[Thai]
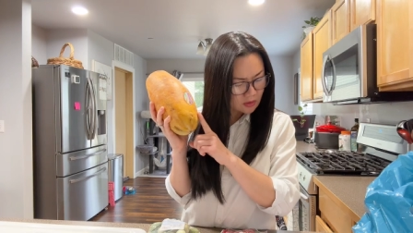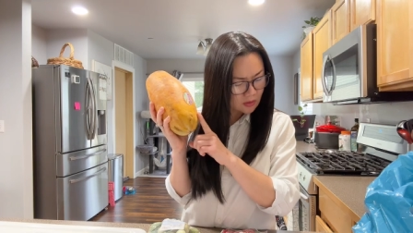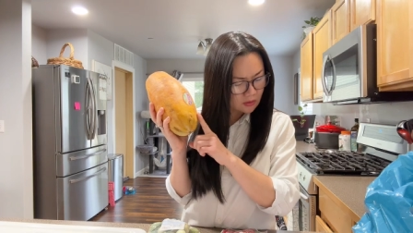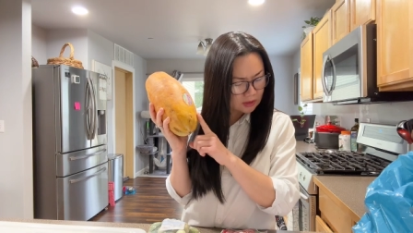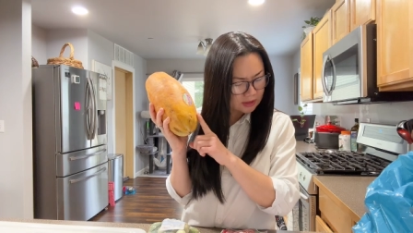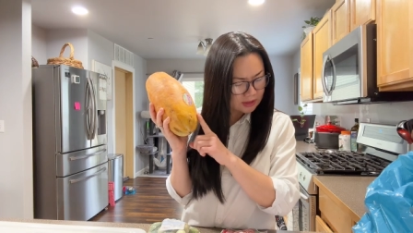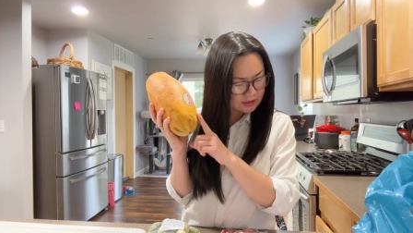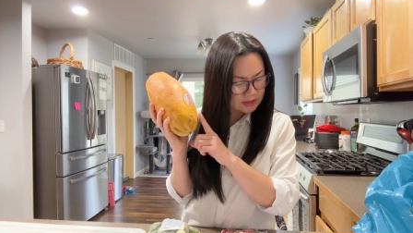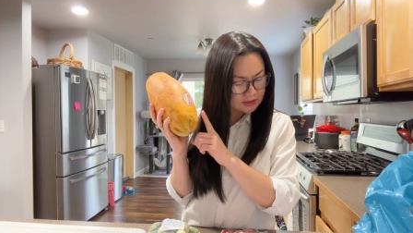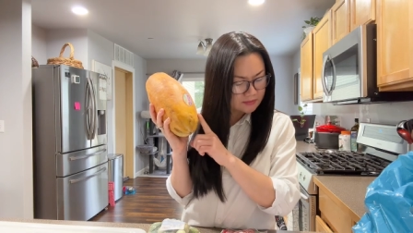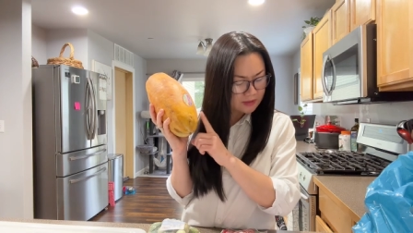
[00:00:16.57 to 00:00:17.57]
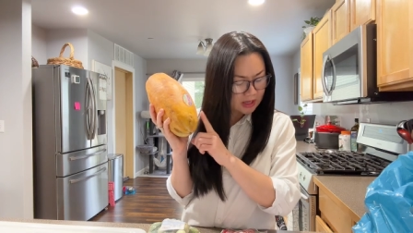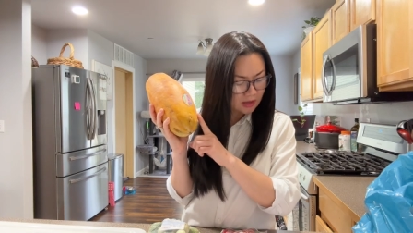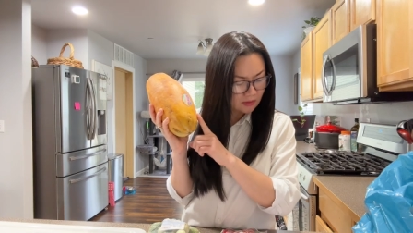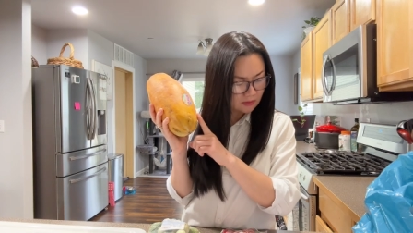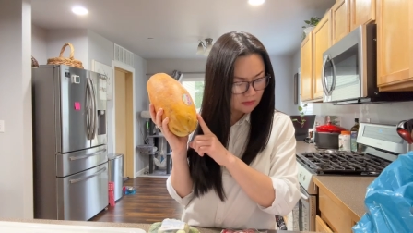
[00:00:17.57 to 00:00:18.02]
หกเหรียญยี่สิบ
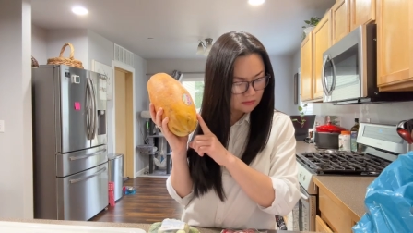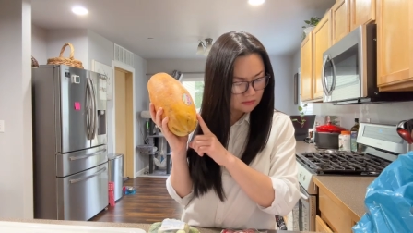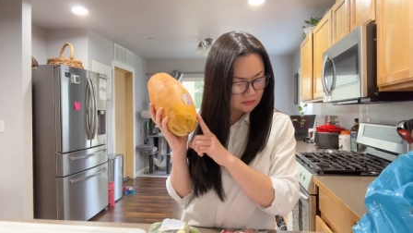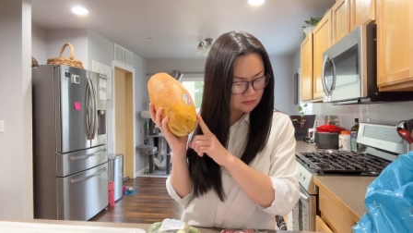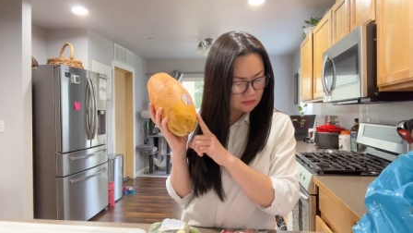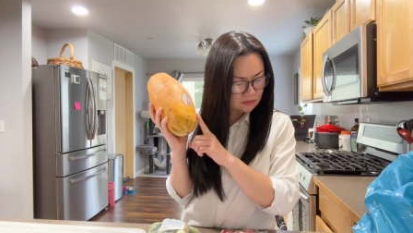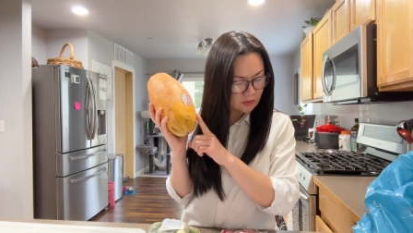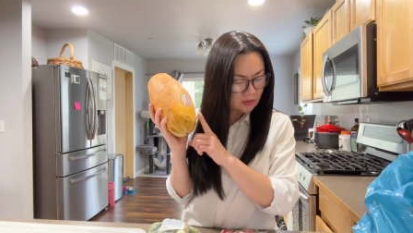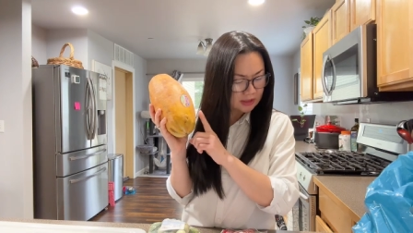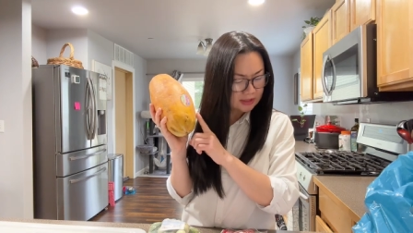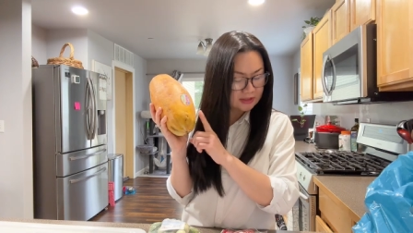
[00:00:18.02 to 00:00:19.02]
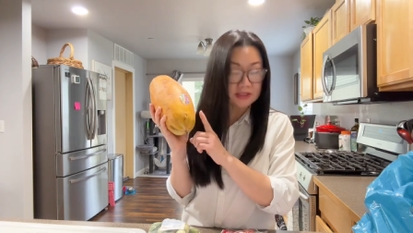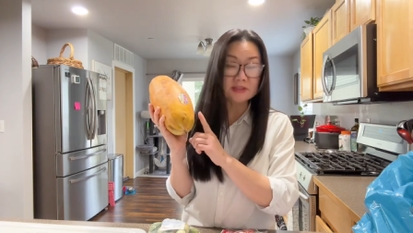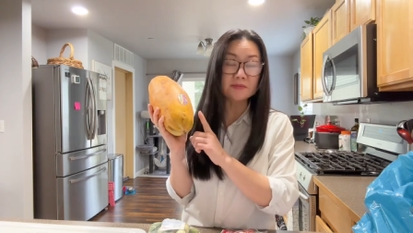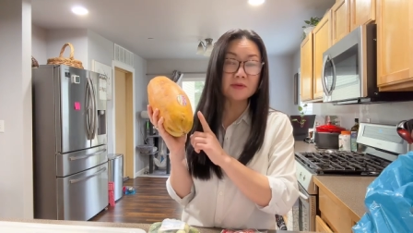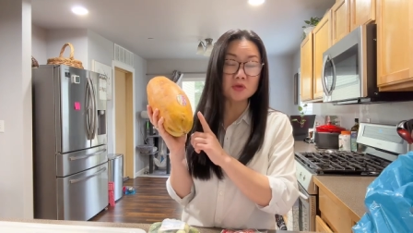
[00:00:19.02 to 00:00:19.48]
เก้าหกเหรียญยี่
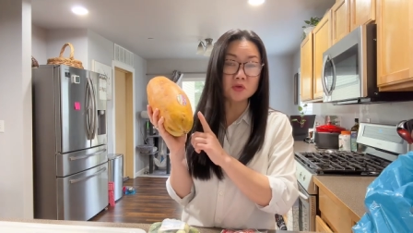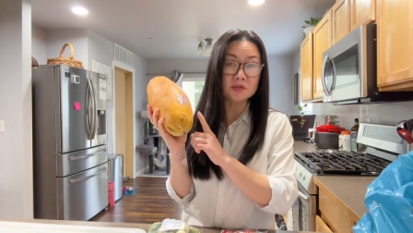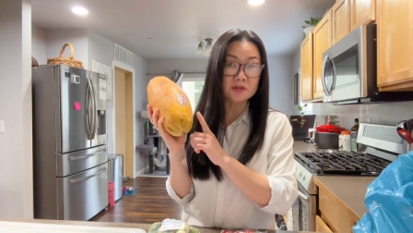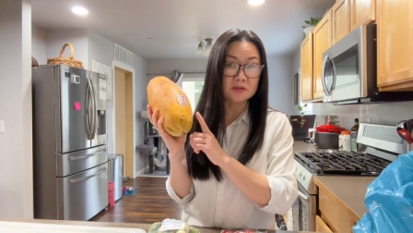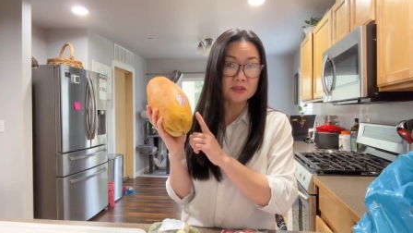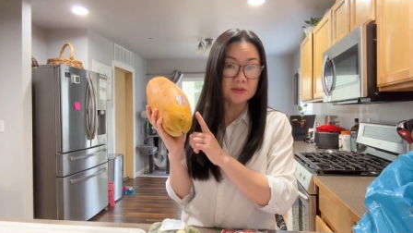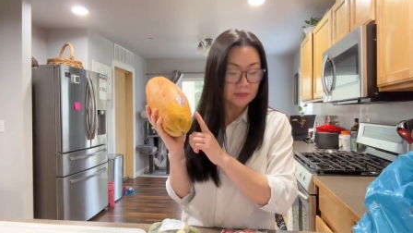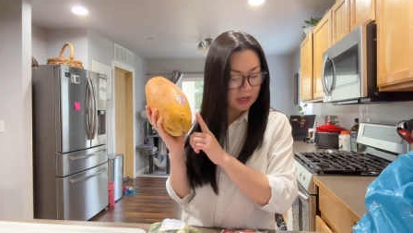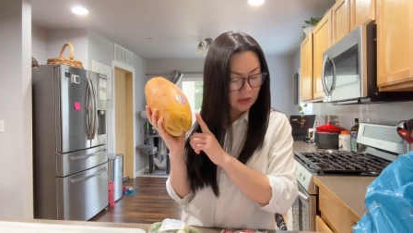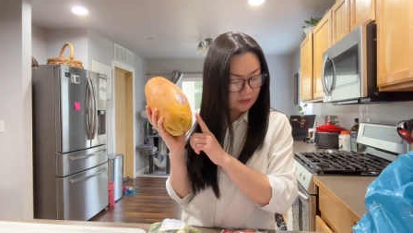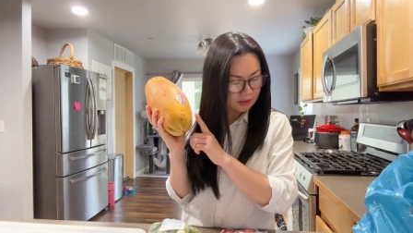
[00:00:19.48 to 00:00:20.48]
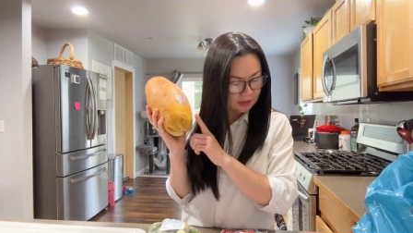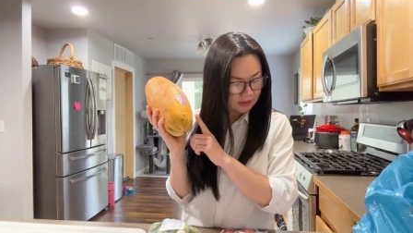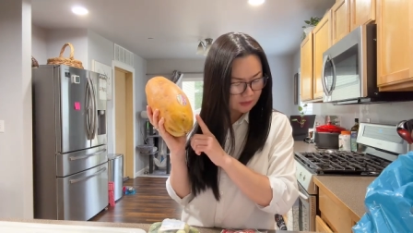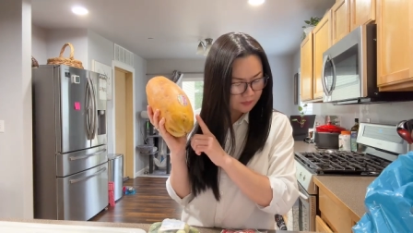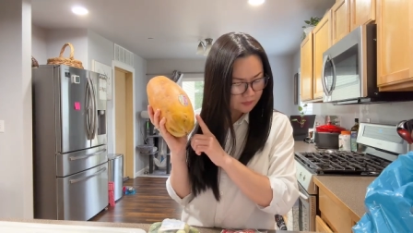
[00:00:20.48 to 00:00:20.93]
สิบจุดยี่สิบเก้าเด้อ
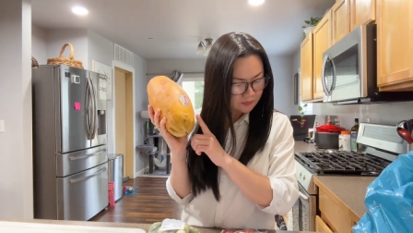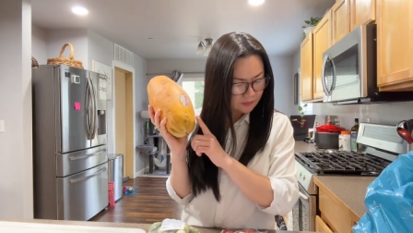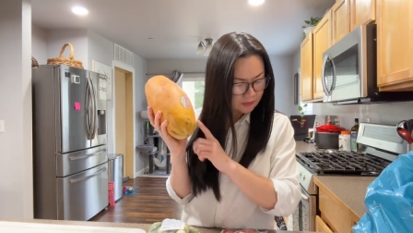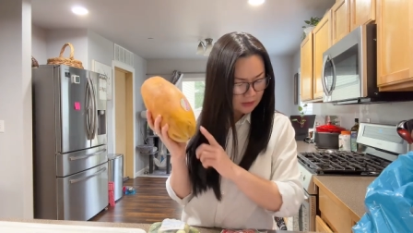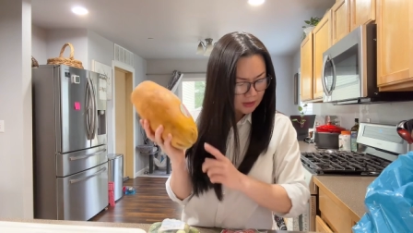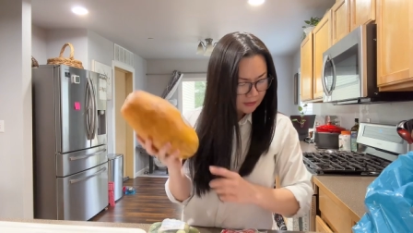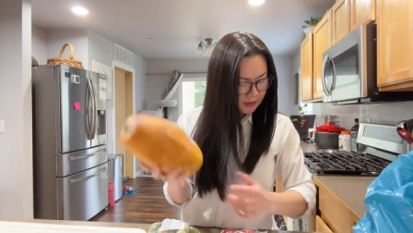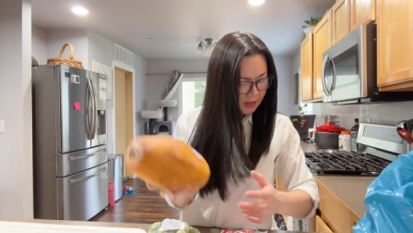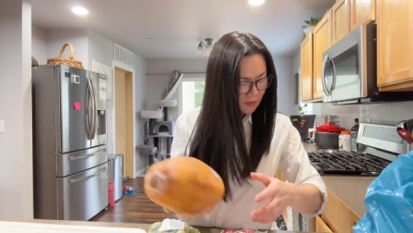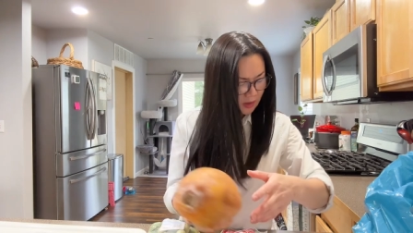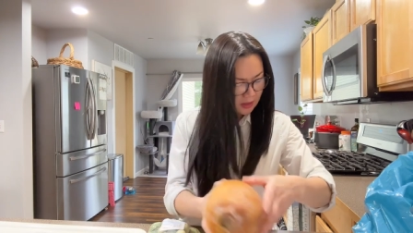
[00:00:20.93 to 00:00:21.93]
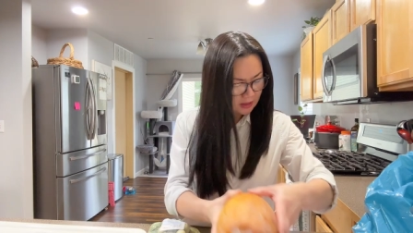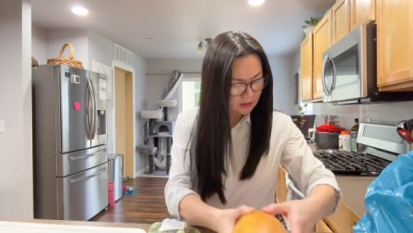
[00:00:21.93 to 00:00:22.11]
ค่ะ แต่ว่า